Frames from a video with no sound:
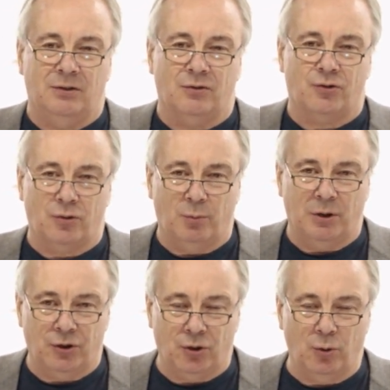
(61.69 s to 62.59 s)
что бы
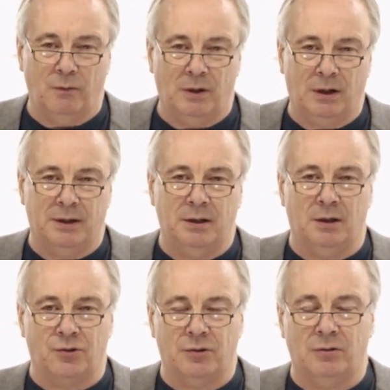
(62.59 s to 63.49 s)
еще вы
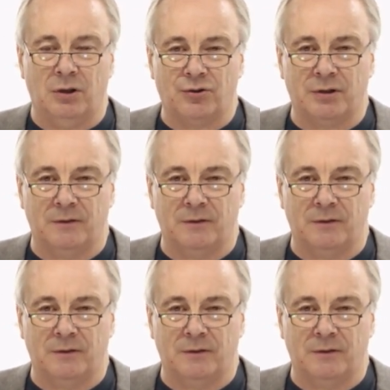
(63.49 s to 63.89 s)
хотели, что кажется